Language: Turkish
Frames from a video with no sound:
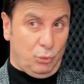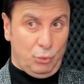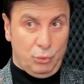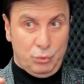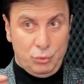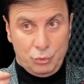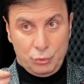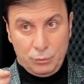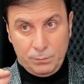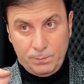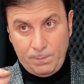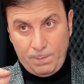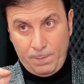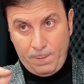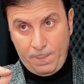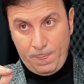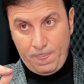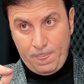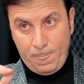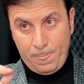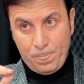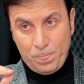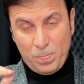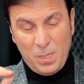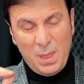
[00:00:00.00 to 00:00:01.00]
3.
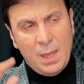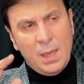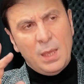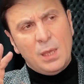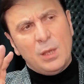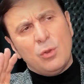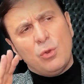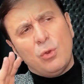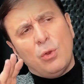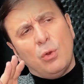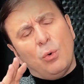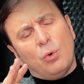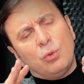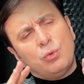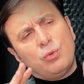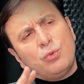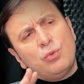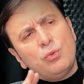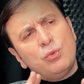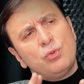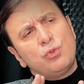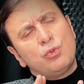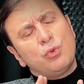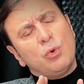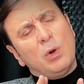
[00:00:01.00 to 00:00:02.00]

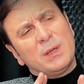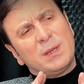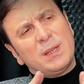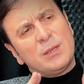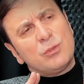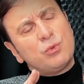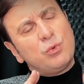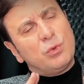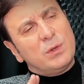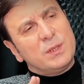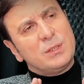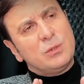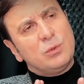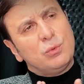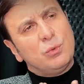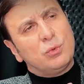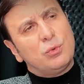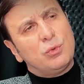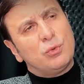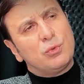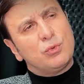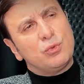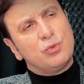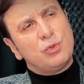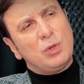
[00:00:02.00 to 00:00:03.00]
30, Şuara suresinin
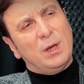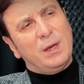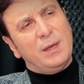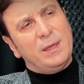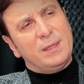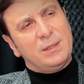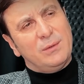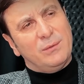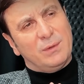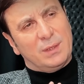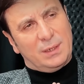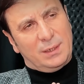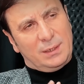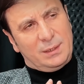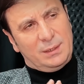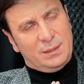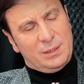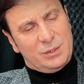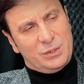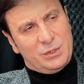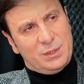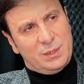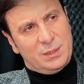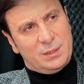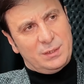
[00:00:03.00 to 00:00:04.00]
30. ayeti var
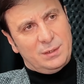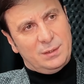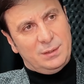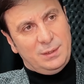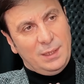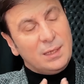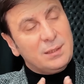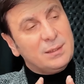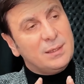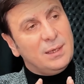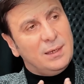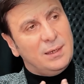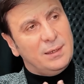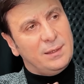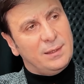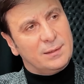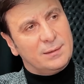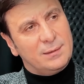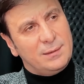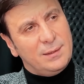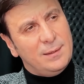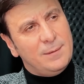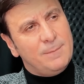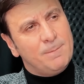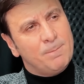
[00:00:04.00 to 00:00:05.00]
arkadaşlar. Der ki
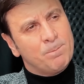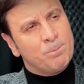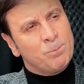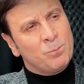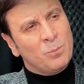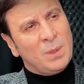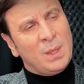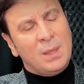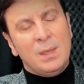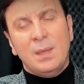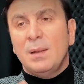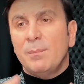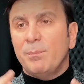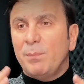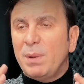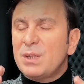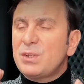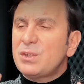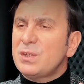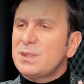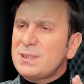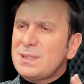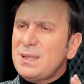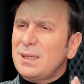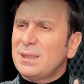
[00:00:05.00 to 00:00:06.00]
ayette
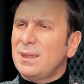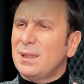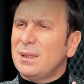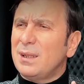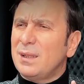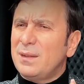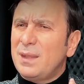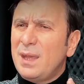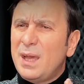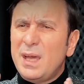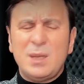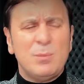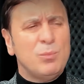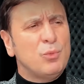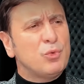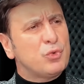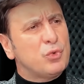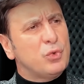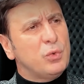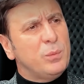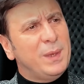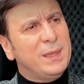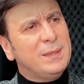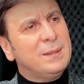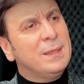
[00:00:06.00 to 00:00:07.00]
başınıza gelen her
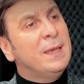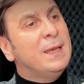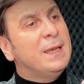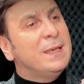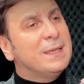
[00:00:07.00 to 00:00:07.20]
musibet